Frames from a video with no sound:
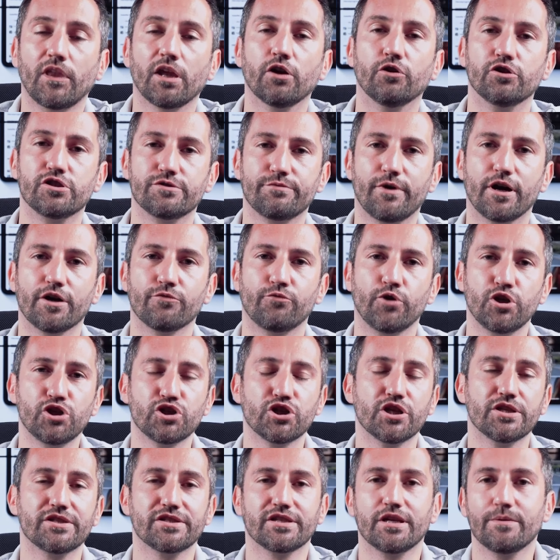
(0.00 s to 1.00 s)
Und zwar
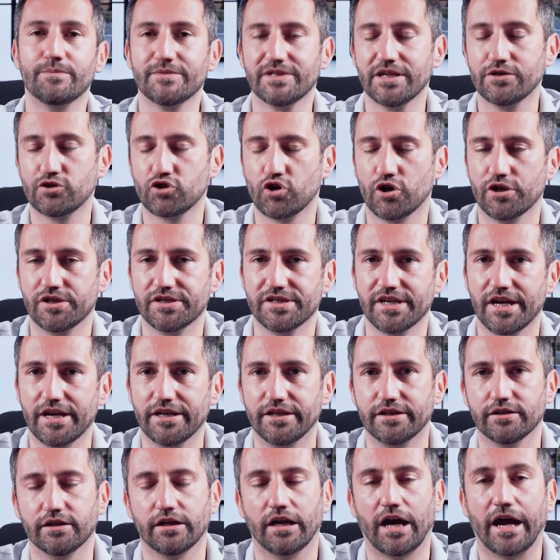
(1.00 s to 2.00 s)
Widgets gibt es jetzt schon
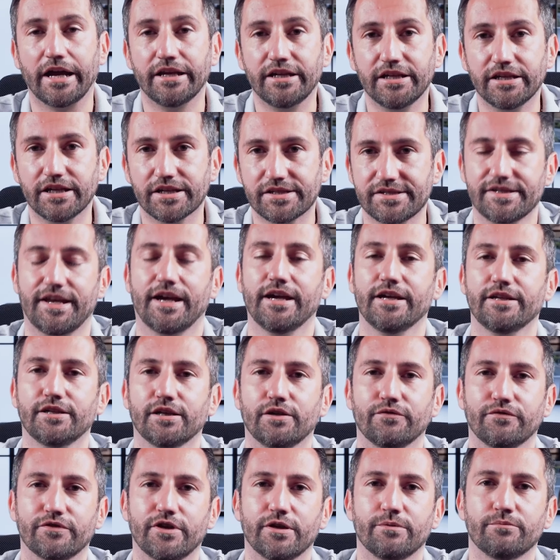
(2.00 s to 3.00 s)
seit einiger Zeit
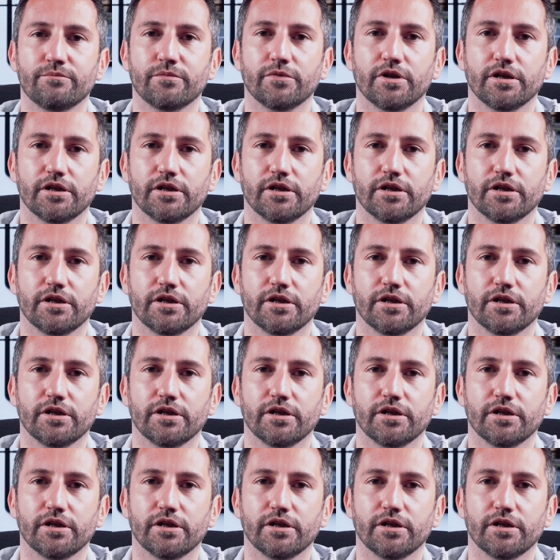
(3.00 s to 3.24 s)
auf dem